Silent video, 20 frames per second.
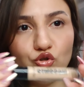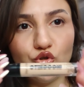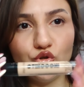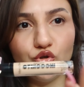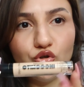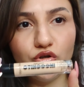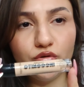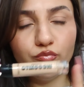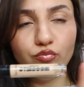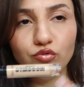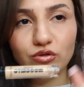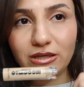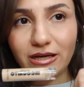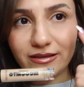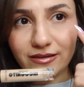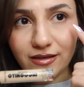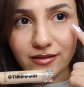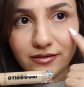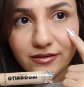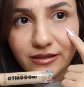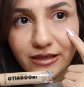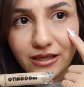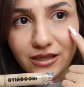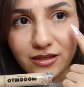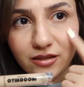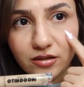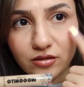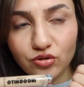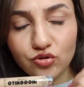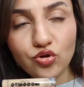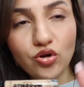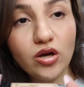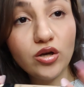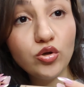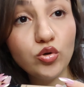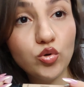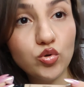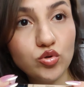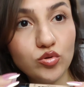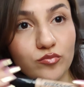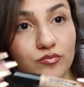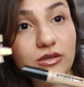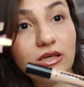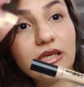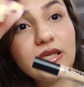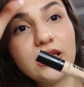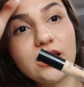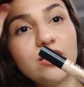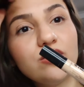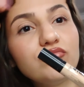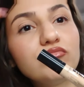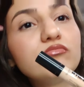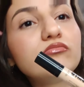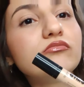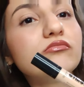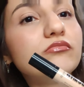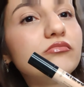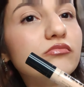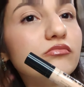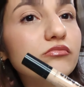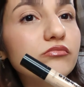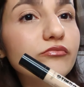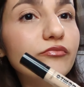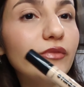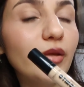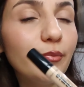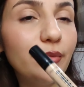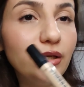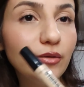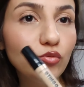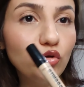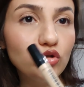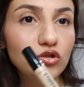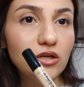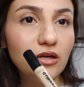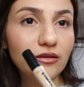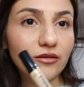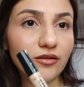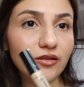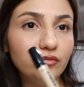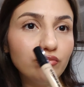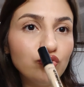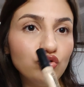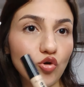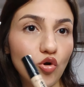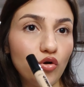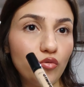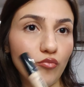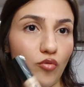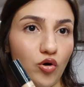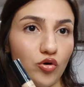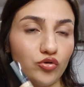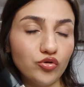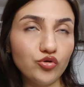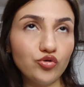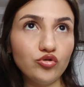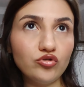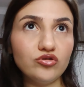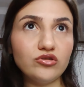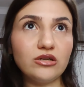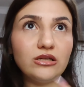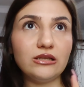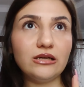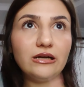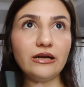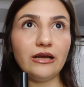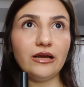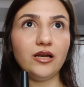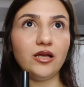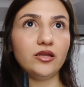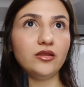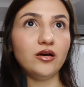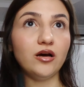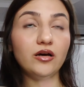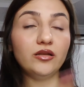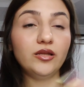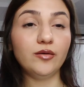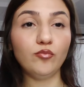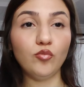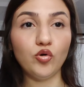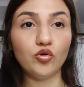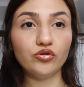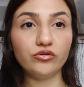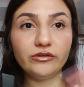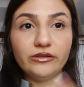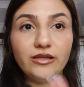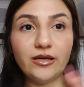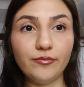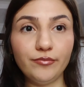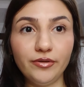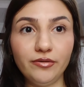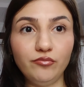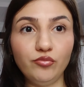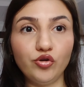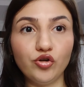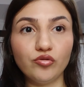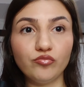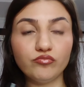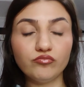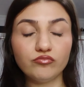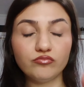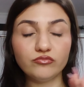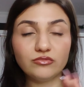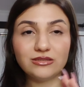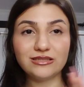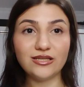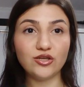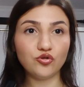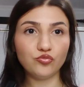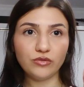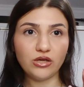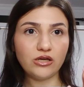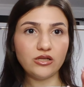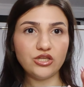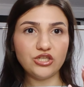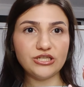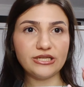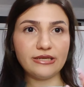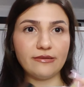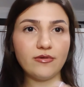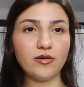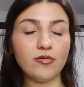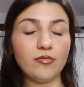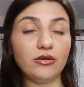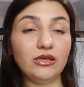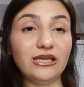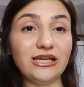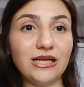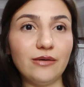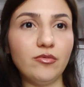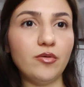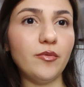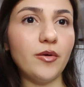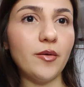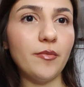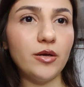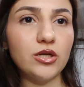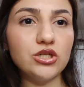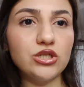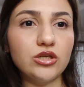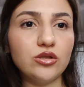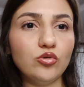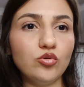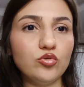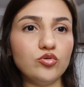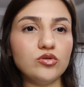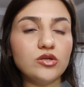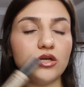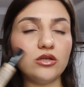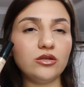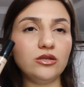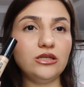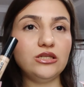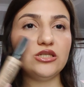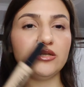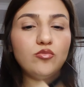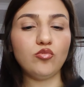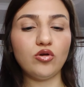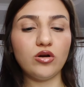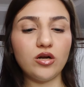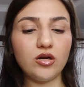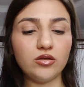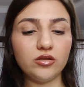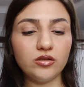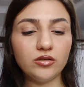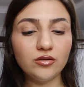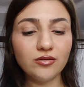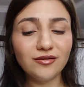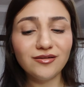şu. Bu zaten direkt şu an gözümdeki. Benim göz altlarım çok mor. Şu sıralar hele daha da mor. Neden bilmiyorum. Serumlar da işe yaramamaya başladı. O yüzden iyice morardı.